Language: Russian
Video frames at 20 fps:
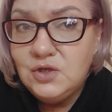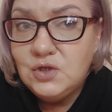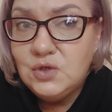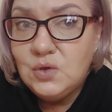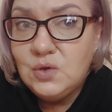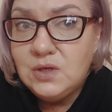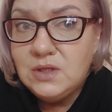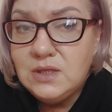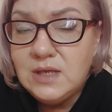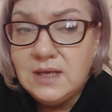
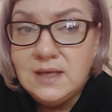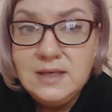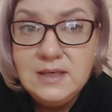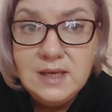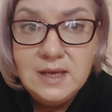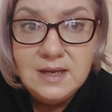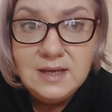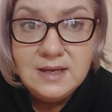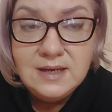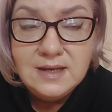что она
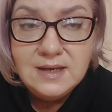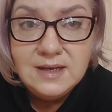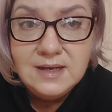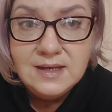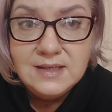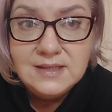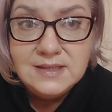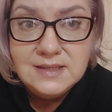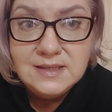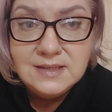гелик
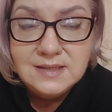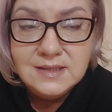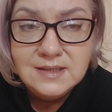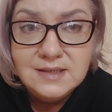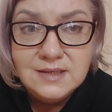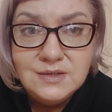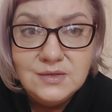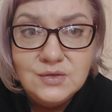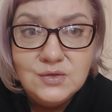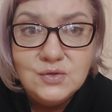хотела,
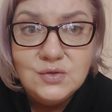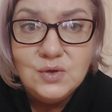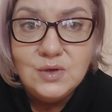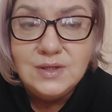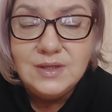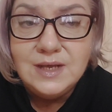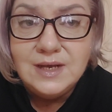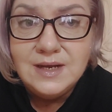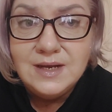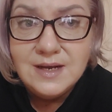и что
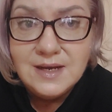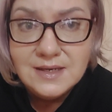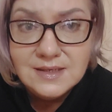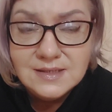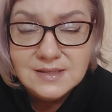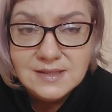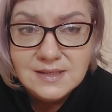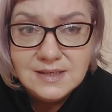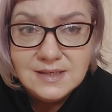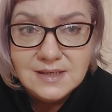она
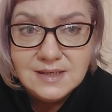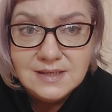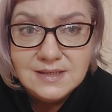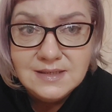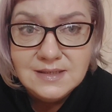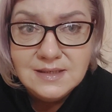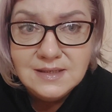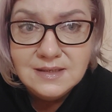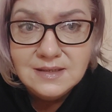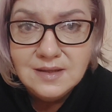хаски
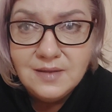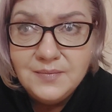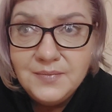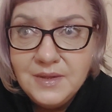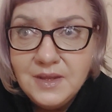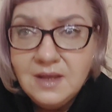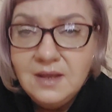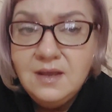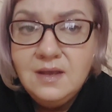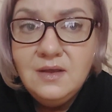хотела,
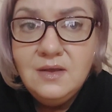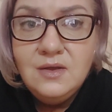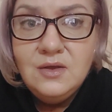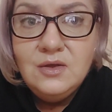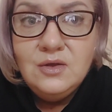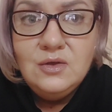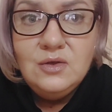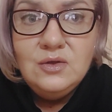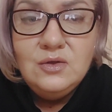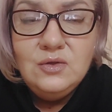
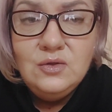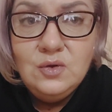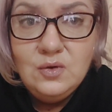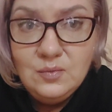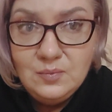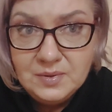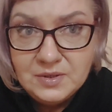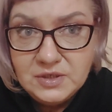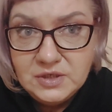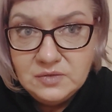
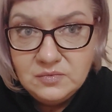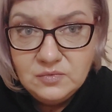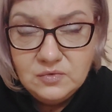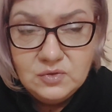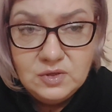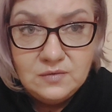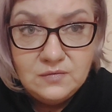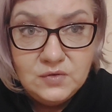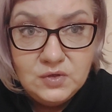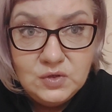но
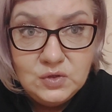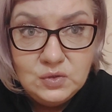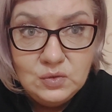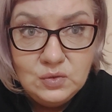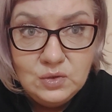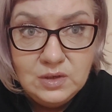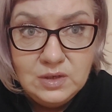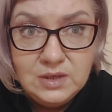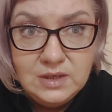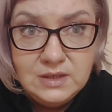почему-то
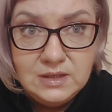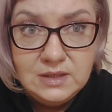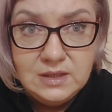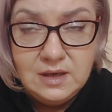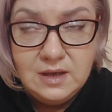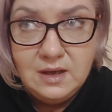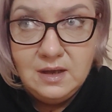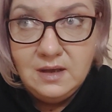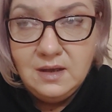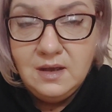все
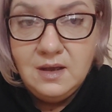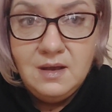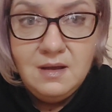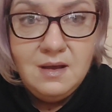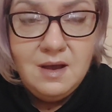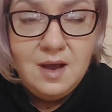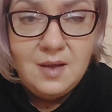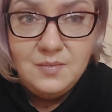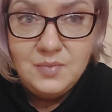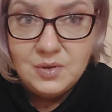это
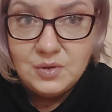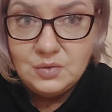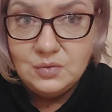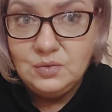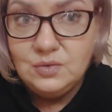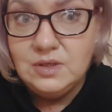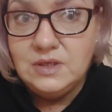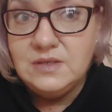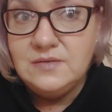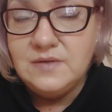
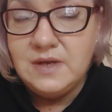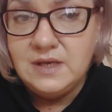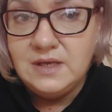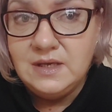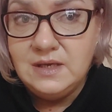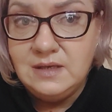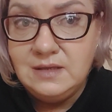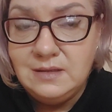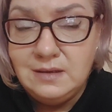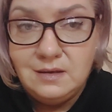обернулось в
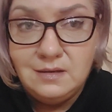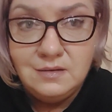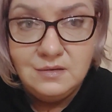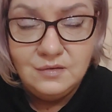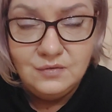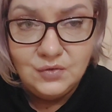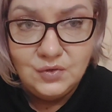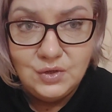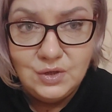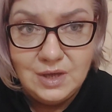какие-то
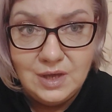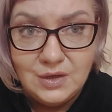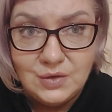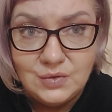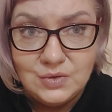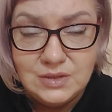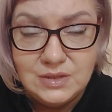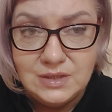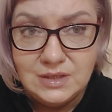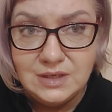
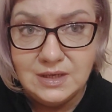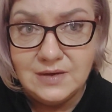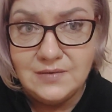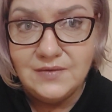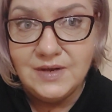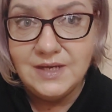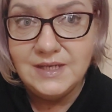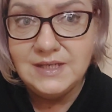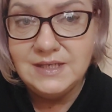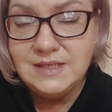двухъярусные
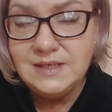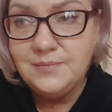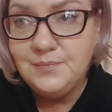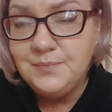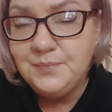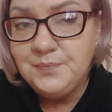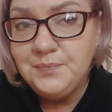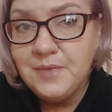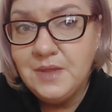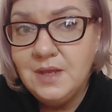кровати –